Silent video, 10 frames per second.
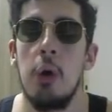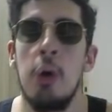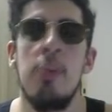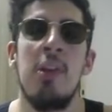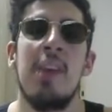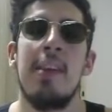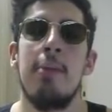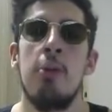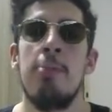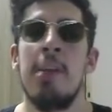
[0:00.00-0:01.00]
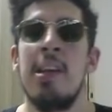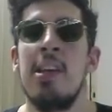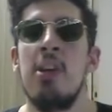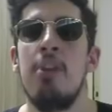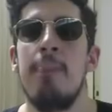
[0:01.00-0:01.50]
Önümüzdeki sene bunu
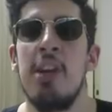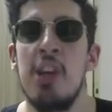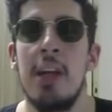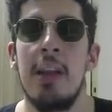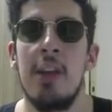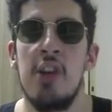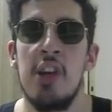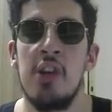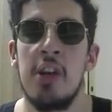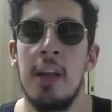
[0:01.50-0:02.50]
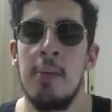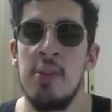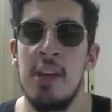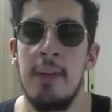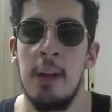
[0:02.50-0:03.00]
PlayStation 5'e taşıyacaklarmış
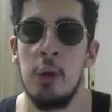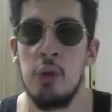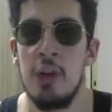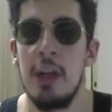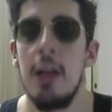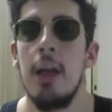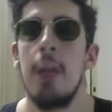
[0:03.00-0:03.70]
sevgili dostlar.